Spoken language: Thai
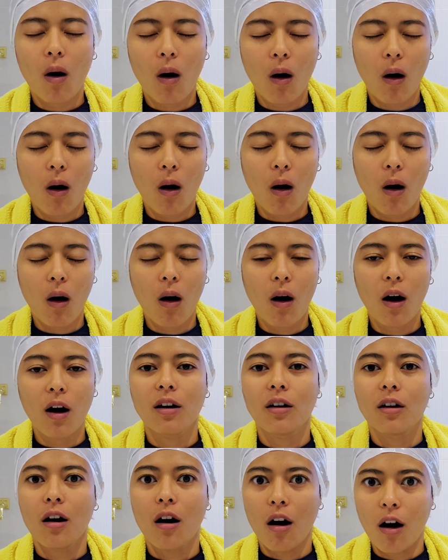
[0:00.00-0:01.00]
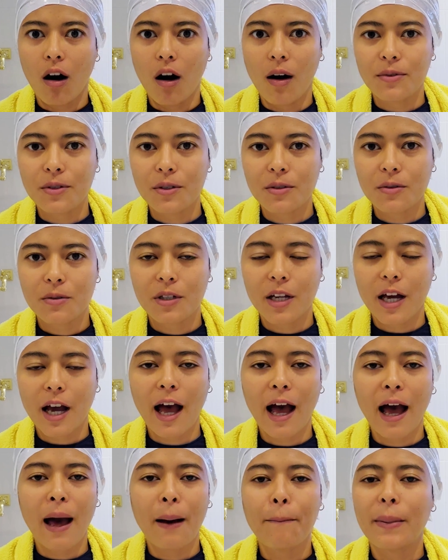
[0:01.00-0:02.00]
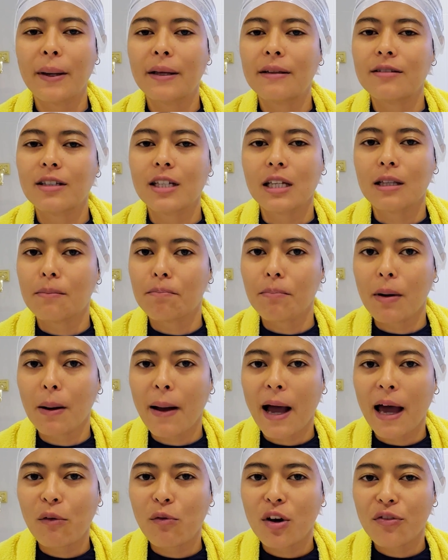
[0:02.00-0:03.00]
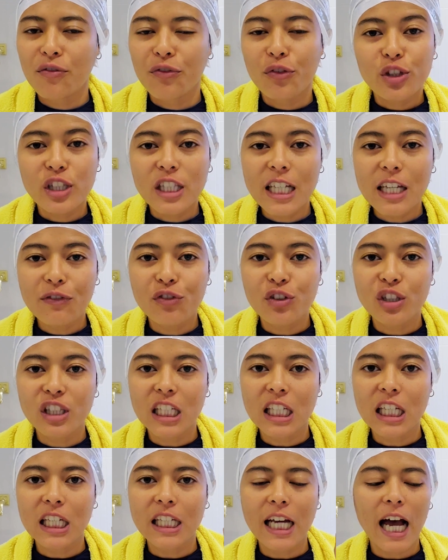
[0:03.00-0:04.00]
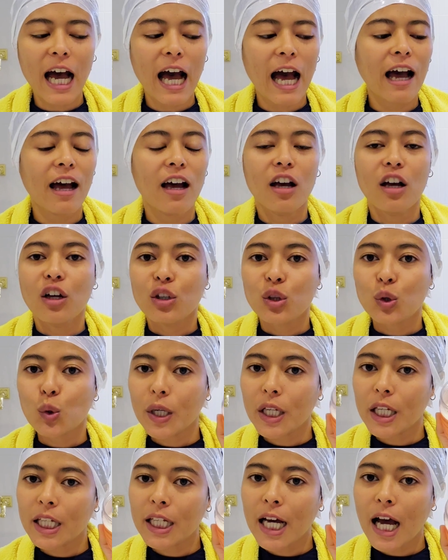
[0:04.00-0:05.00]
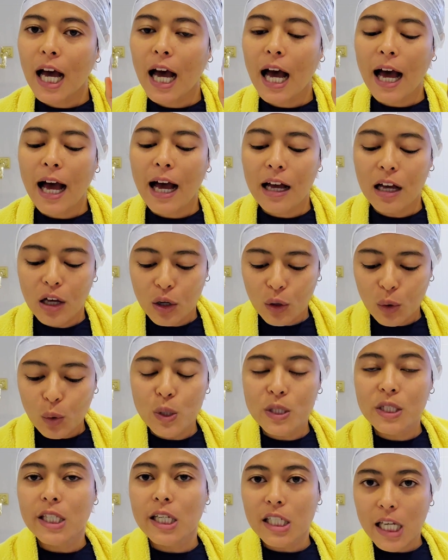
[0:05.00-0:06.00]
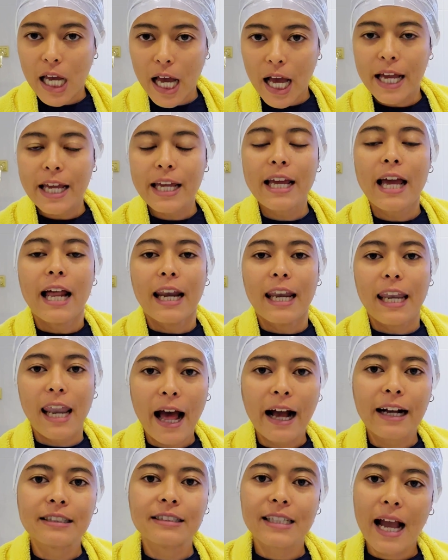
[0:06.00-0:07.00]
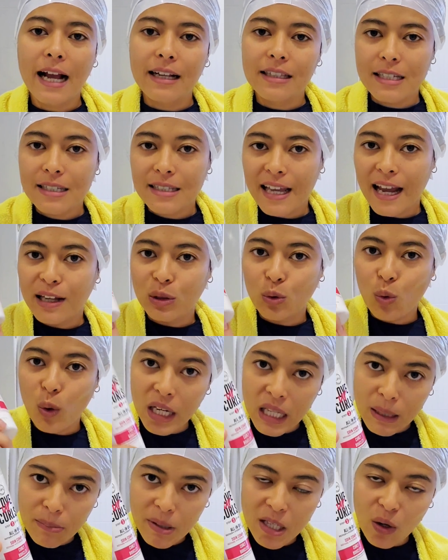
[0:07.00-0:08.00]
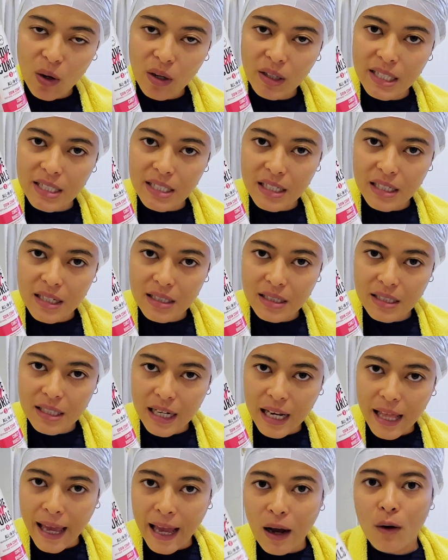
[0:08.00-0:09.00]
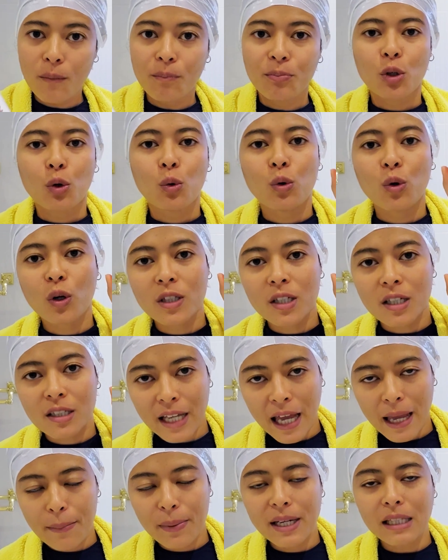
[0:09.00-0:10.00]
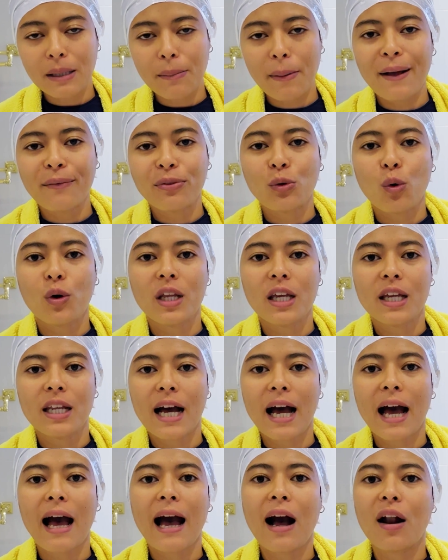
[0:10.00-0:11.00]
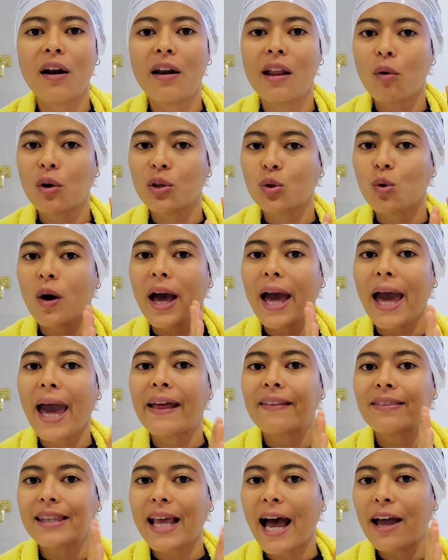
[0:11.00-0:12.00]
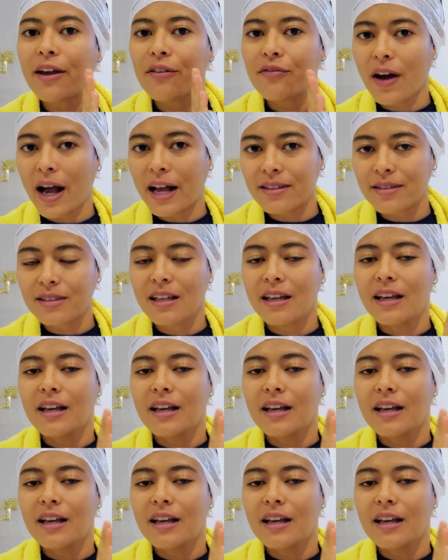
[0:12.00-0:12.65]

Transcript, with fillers: อหอมสุดๆนะคะ เป็นกลิ่นประมาณว่าฟรุตตี้ฟรุตตี้นะคะ ตัวนี้นะคะ คุณจะใช้หลังจากที่ใส่ตัวลิปอินคอนดิชเนอร์เสร็จแล้ว คุณก็จะใช้ผลิตภัณฑ์ตัวนี้นะคะ เขาเรียกว่าตัวแอนตี้ฟัส